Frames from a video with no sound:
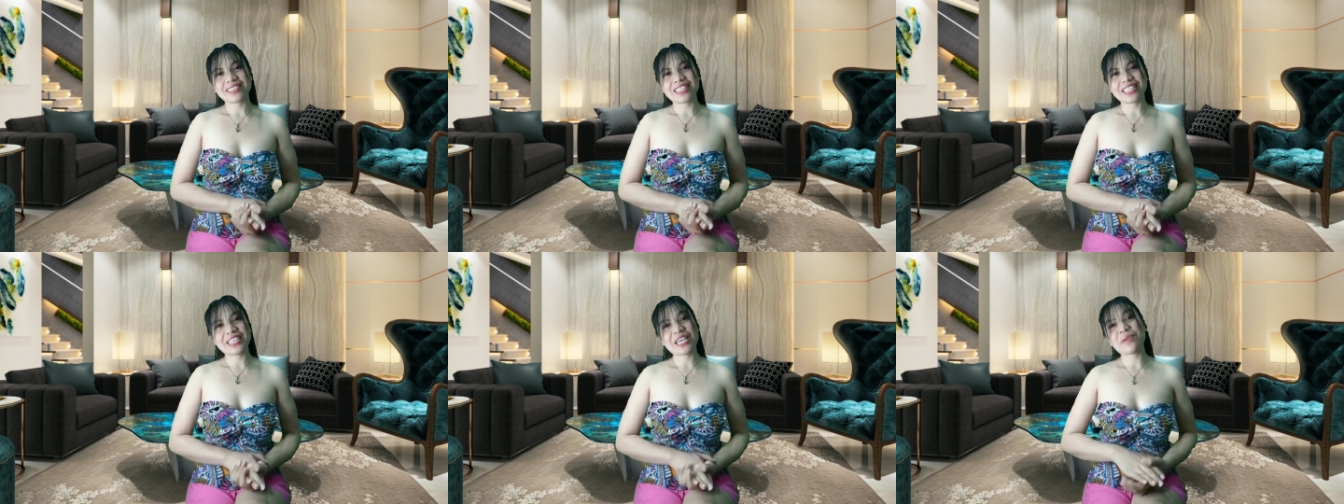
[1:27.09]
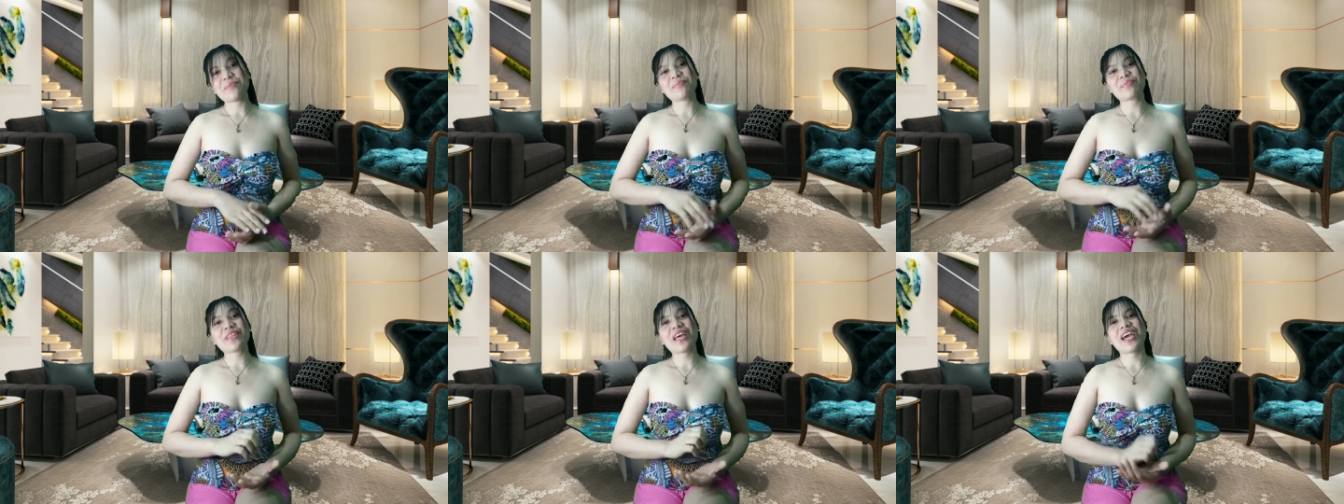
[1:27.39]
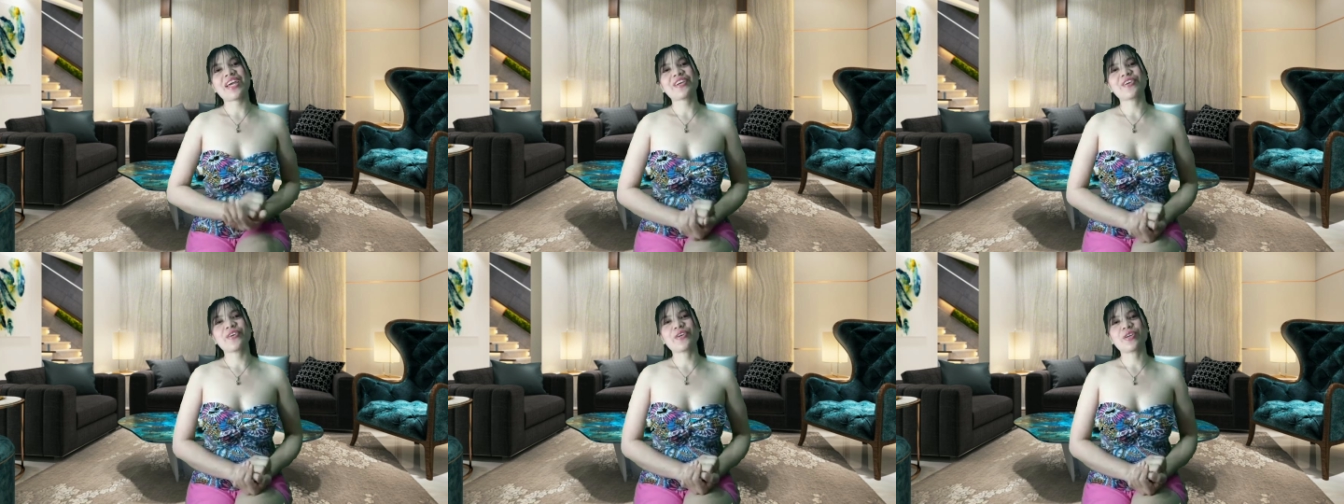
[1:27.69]
gigame
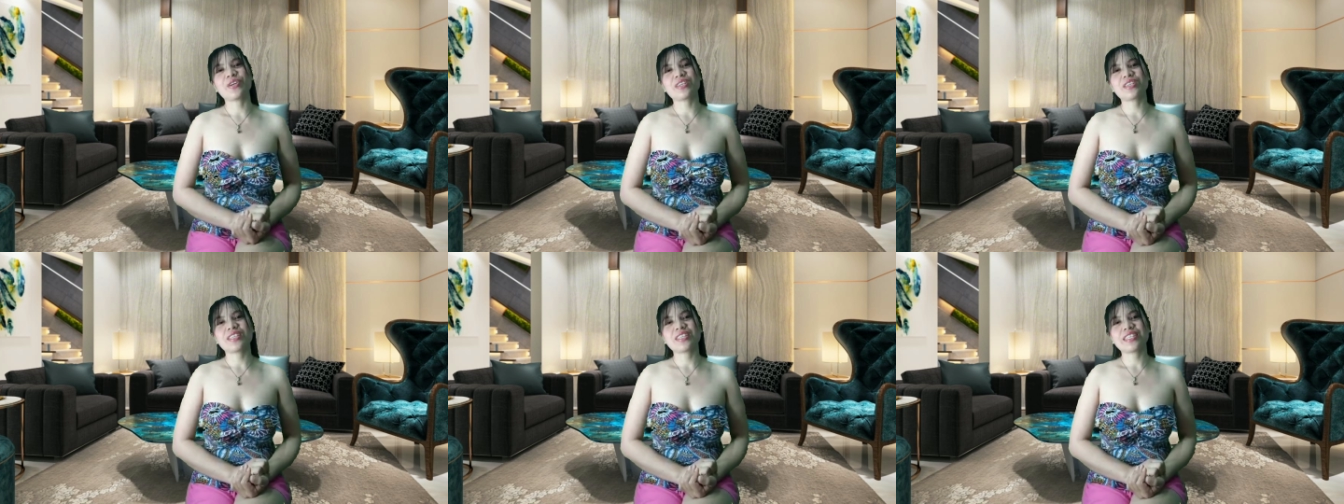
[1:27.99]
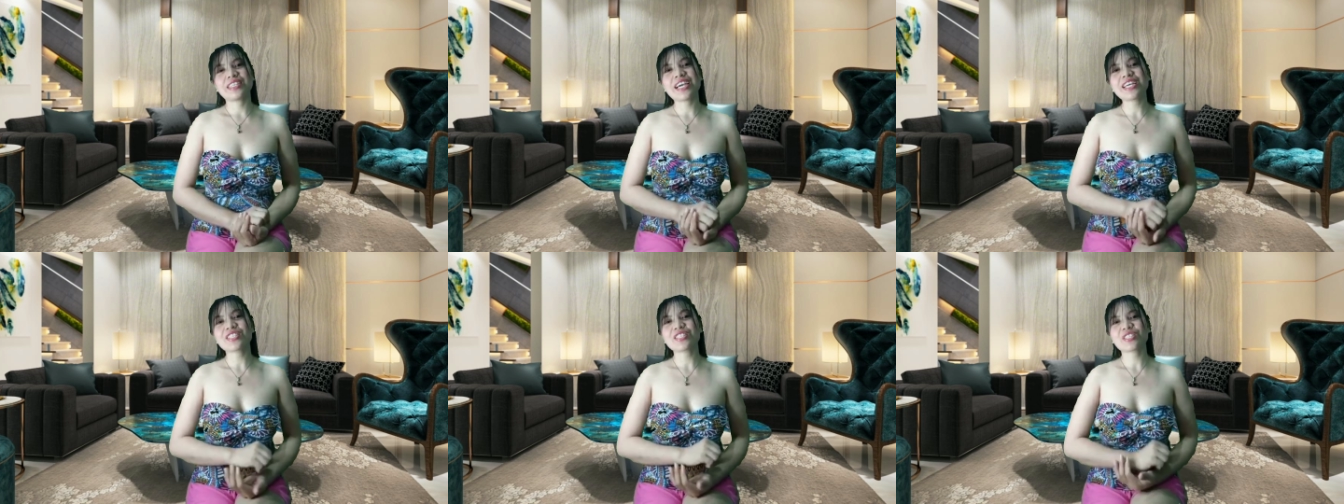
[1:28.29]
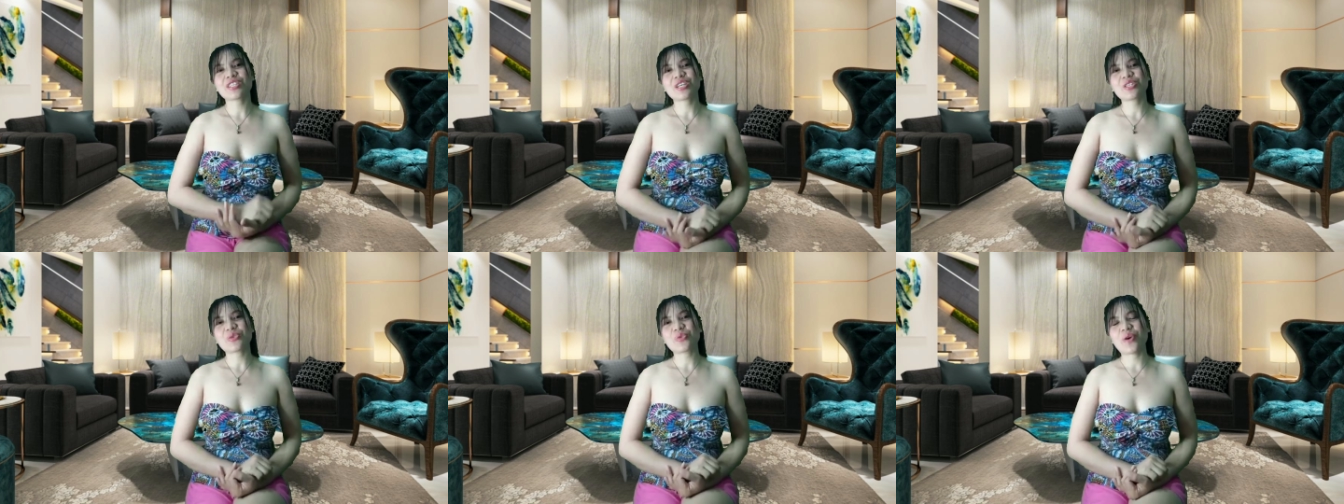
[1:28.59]
tayo.
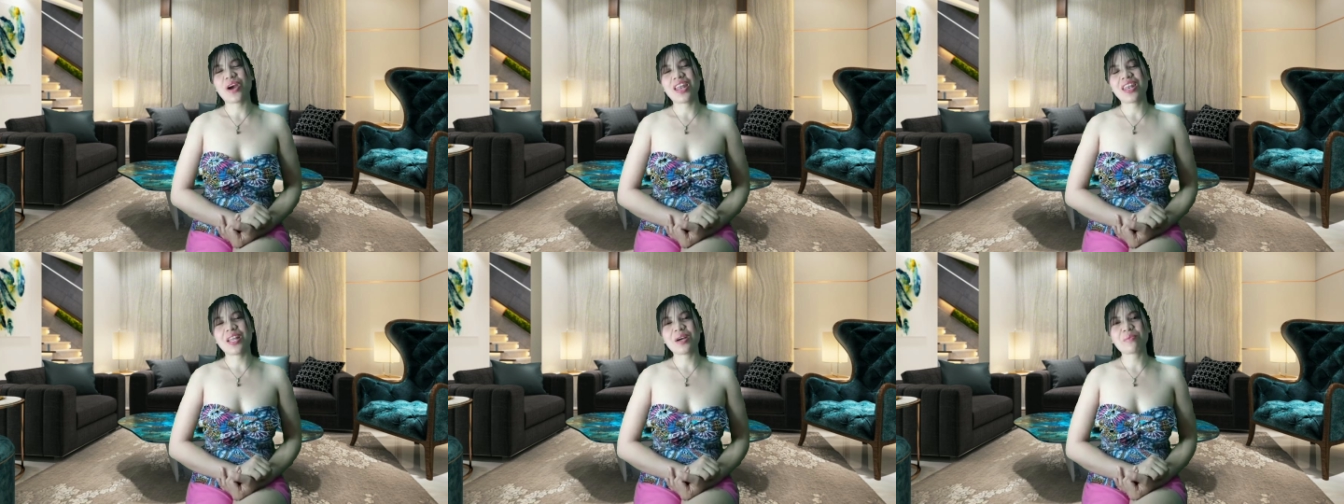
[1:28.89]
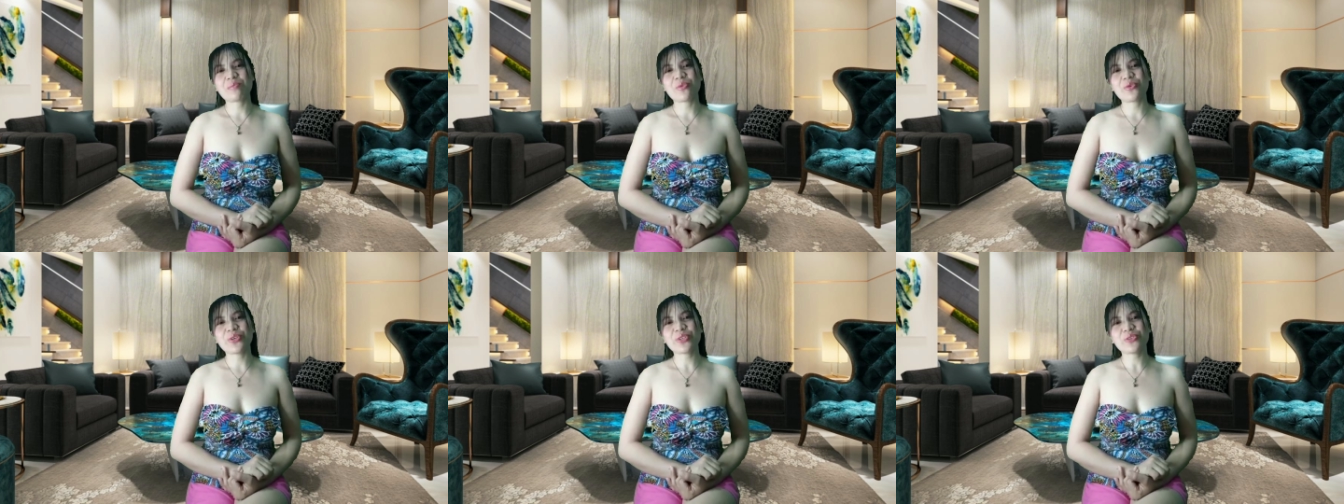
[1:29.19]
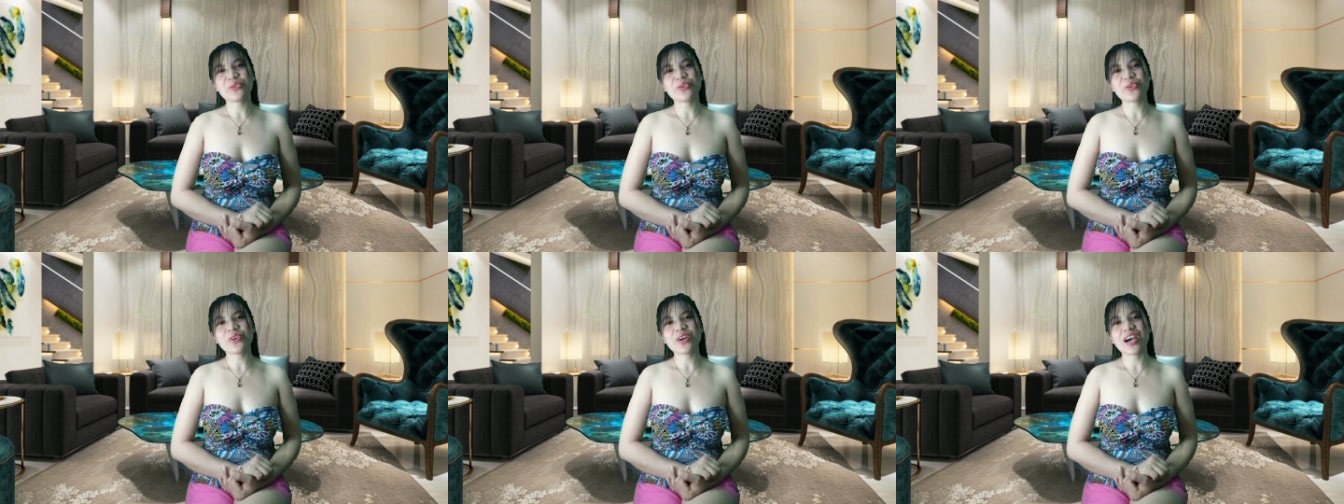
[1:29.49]
Guys, katuwaan lang po
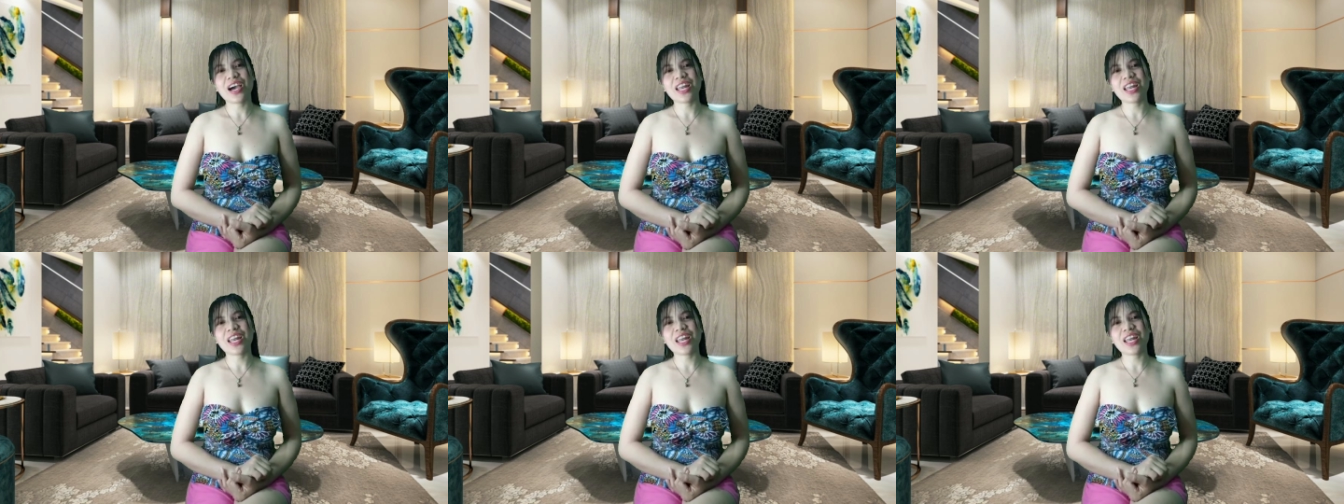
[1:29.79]
ito.